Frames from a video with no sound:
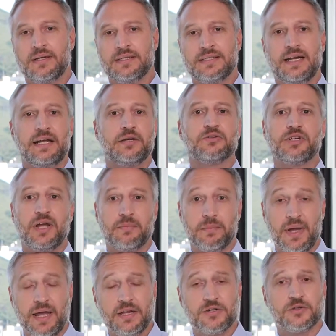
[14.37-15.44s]
Será que os
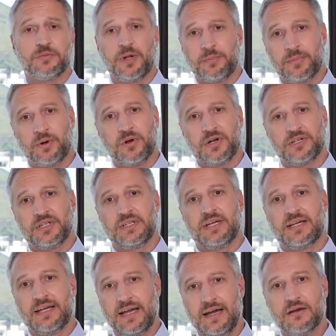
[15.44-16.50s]
remédios para a
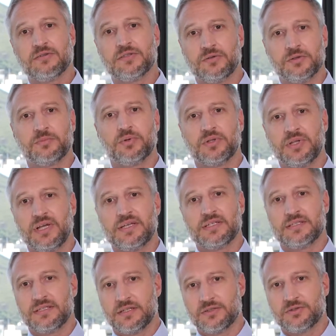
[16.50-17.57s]
próstata causam
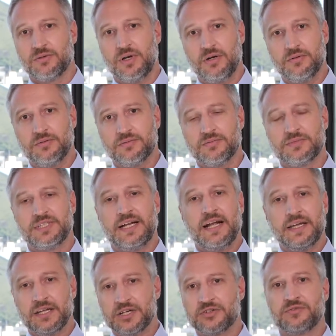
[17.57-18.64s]
impotência sexual? Será
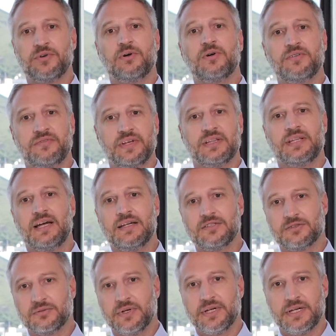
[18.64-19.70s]
que eles vão afetar a
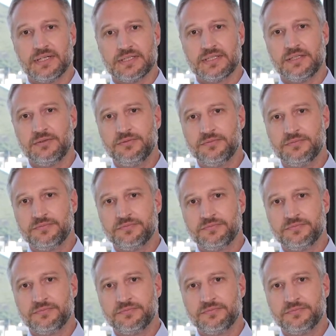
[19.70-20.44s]
sua ereção?